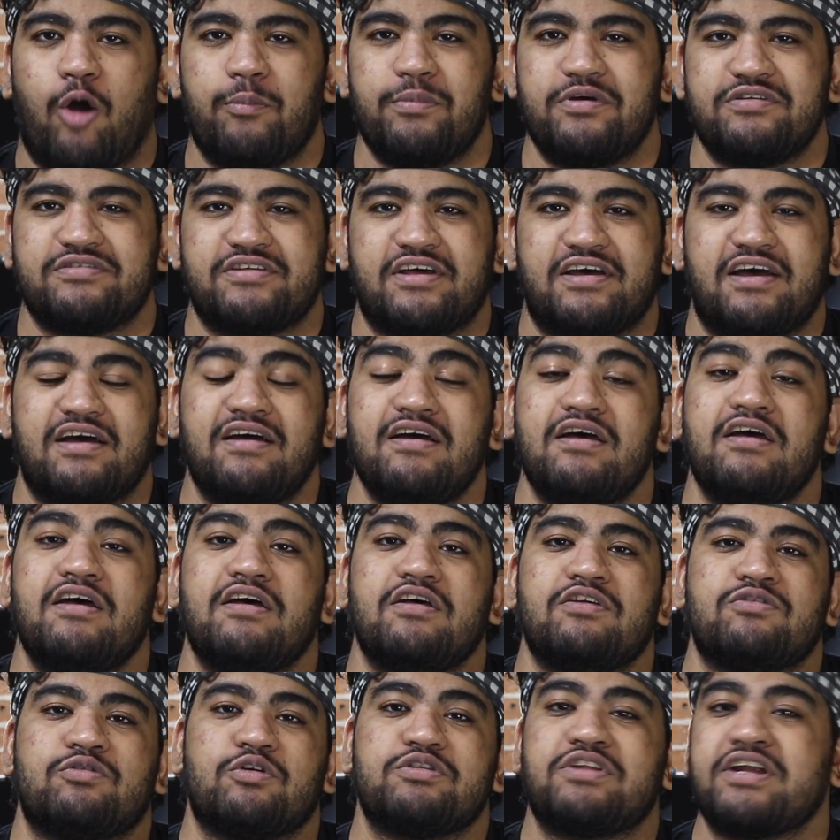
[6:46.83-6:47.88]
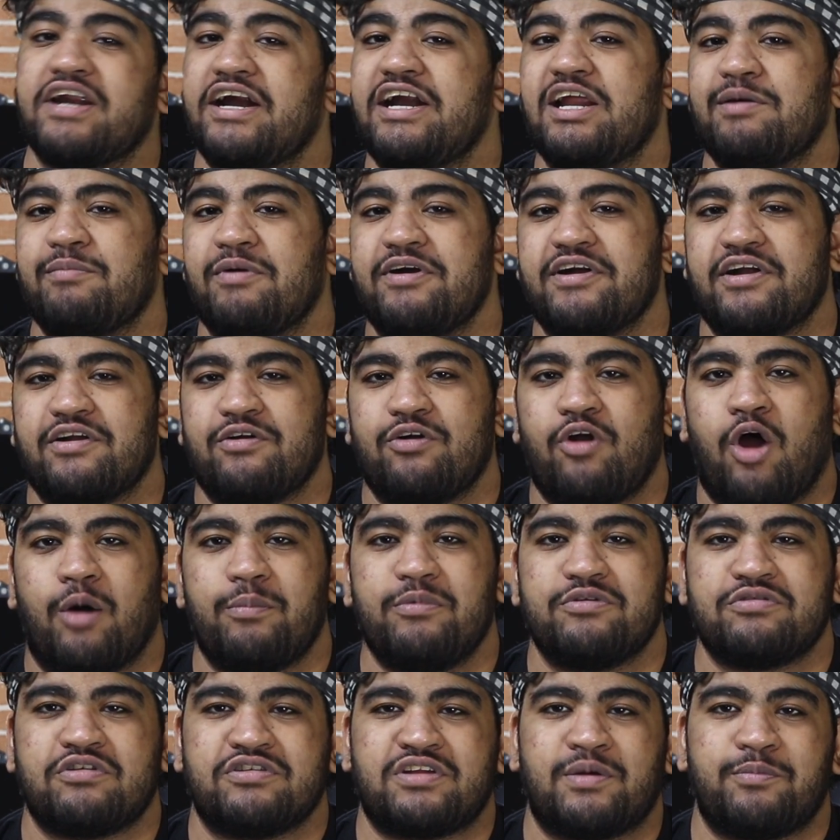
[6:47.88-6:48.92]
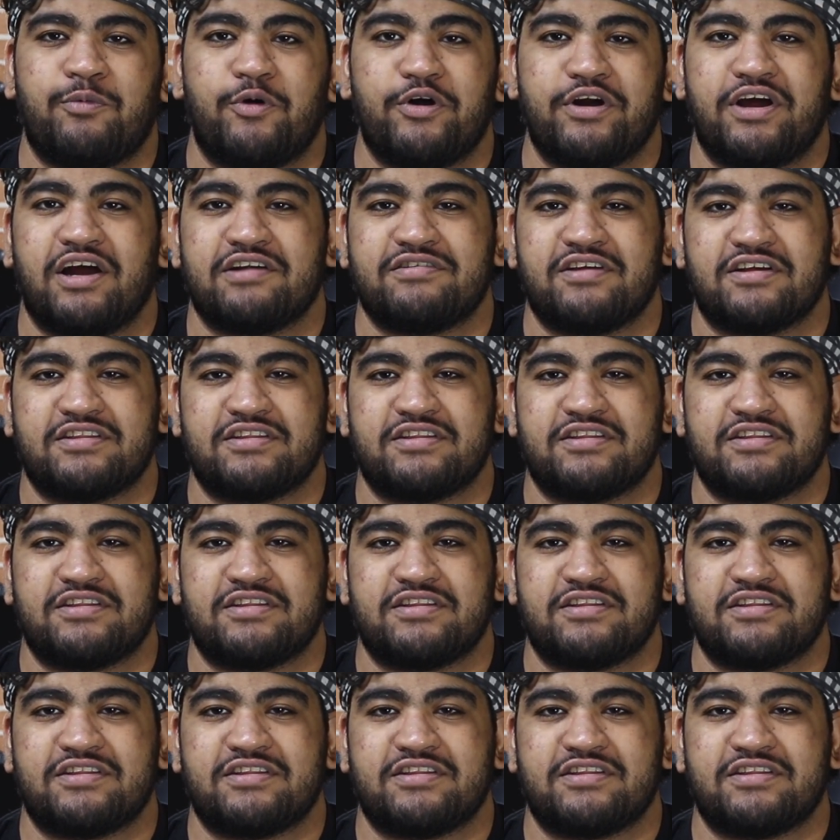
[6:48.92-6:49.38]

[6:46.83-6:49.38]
हॉबीज़ हैं सो थ्री डी प्रिंटर उन हॉबीज़ को सपोर्ट कर